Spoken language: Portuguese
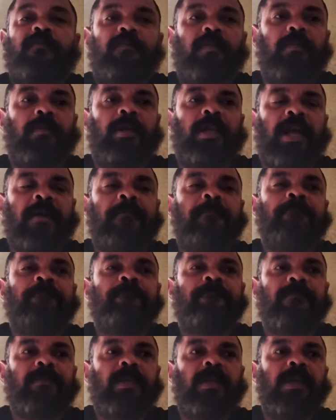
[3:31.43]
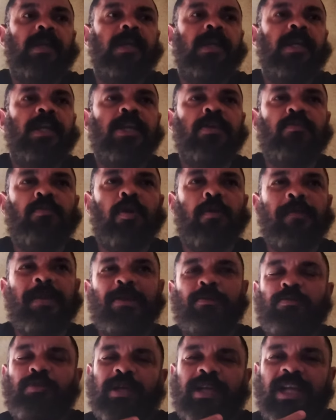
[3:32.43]
Vamos lá. E o
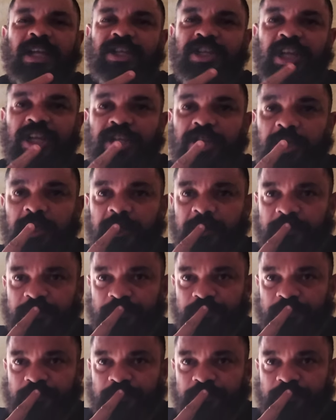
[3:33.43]
momento que a gente